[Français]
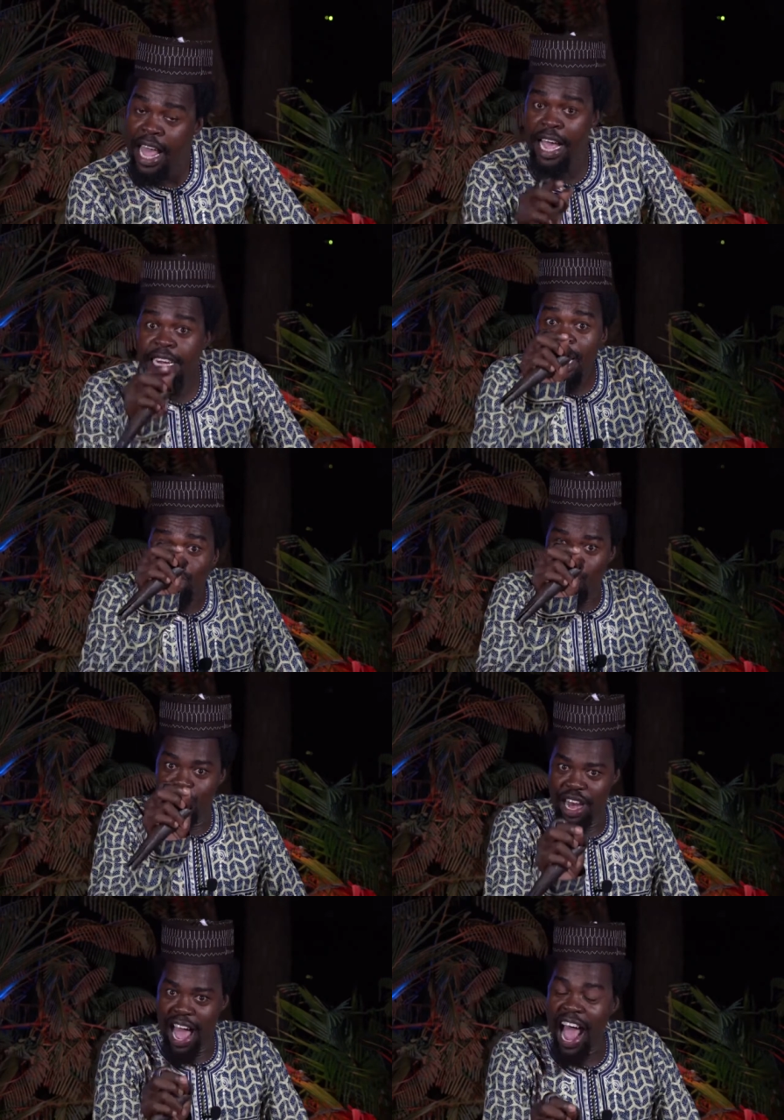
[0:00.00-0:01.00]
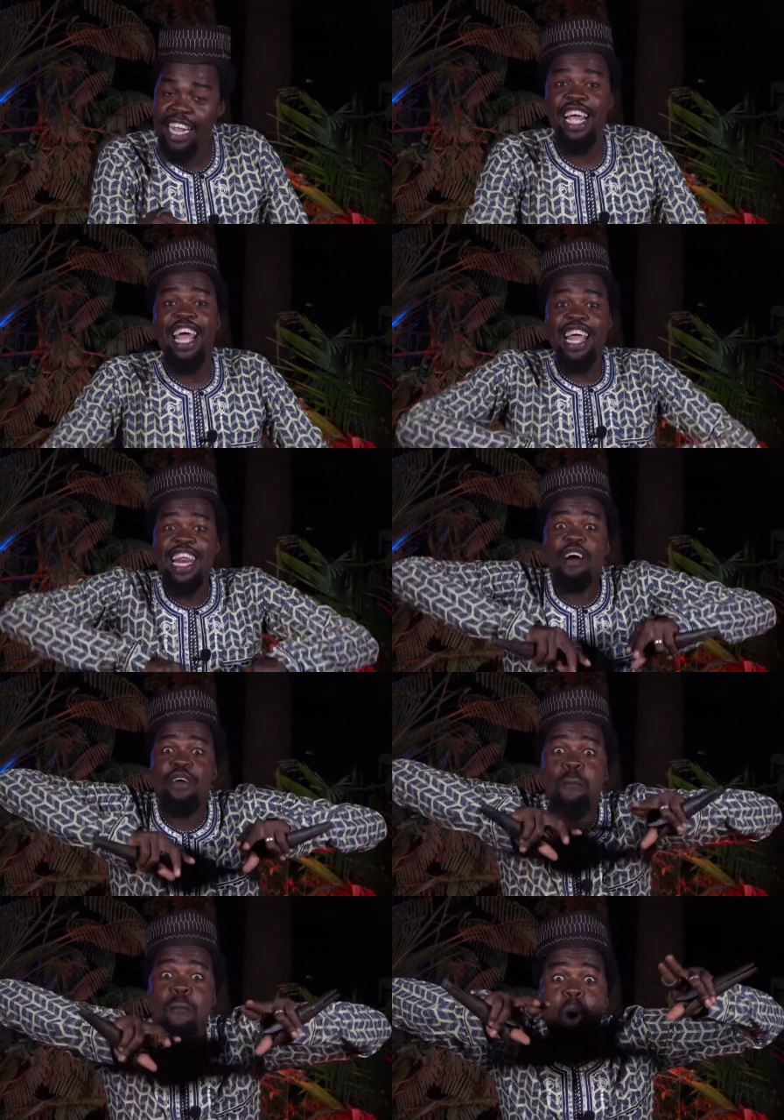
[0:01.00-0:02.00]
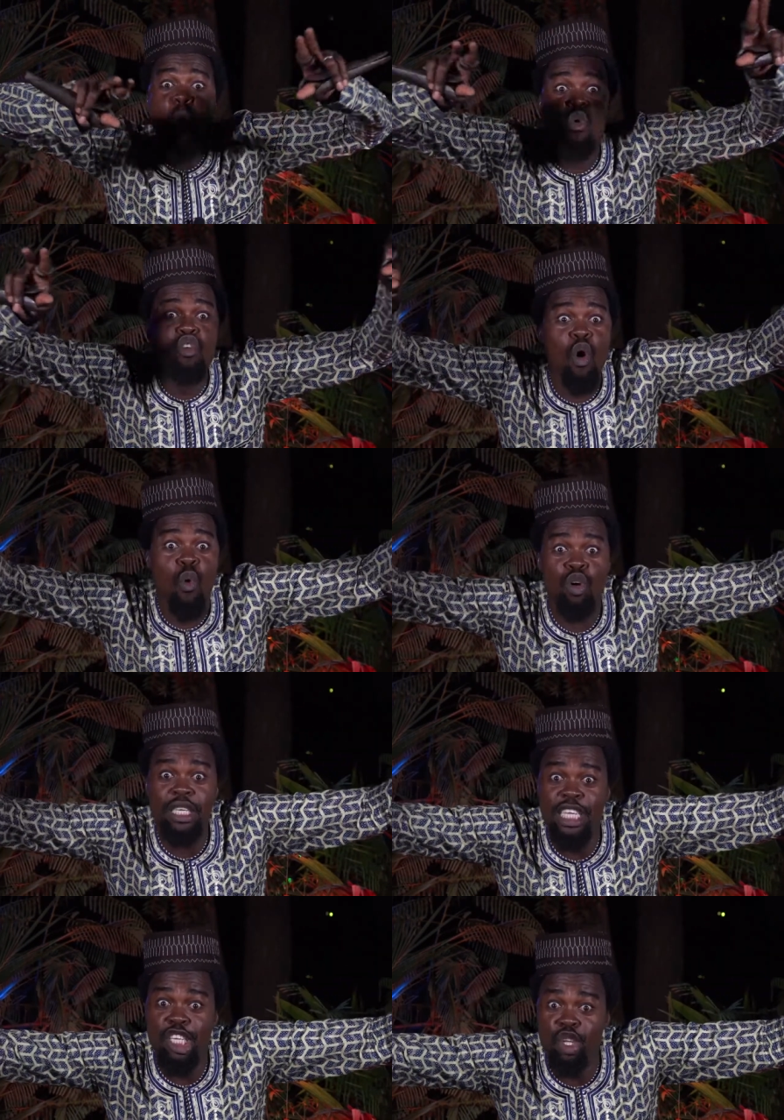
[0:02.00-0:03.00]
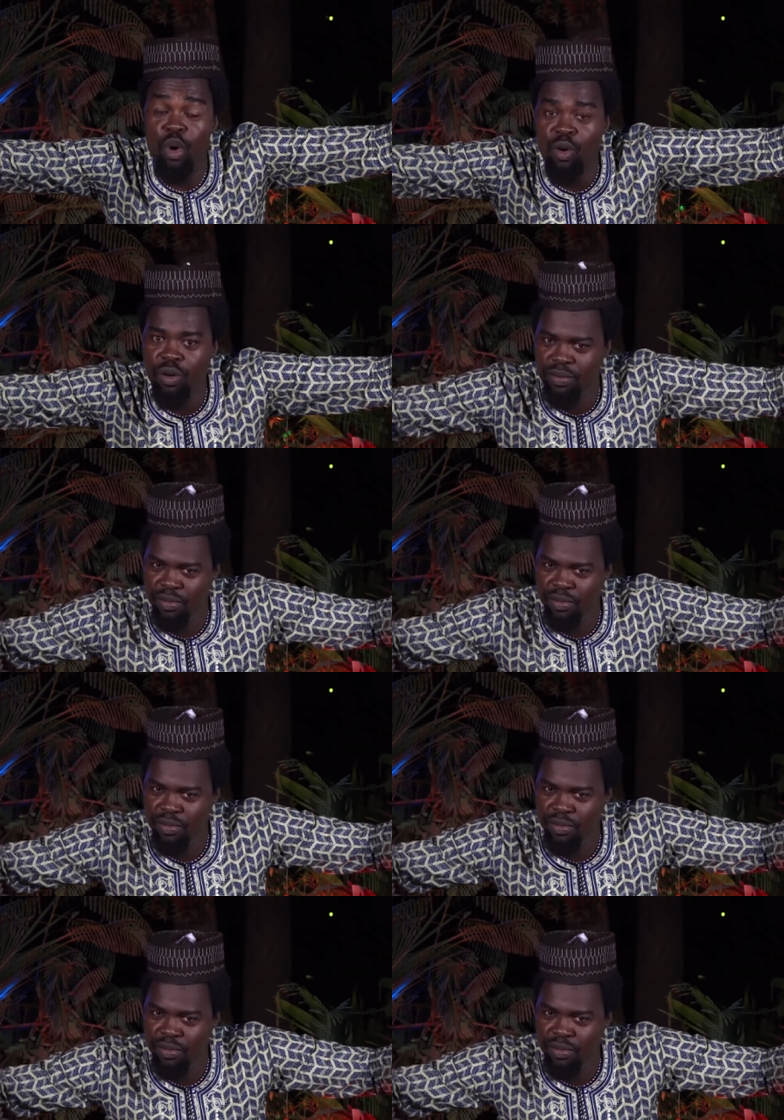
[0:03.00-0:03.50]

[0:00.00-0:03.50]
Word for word: Et dans ce village, il y avait beaucoup de concessions.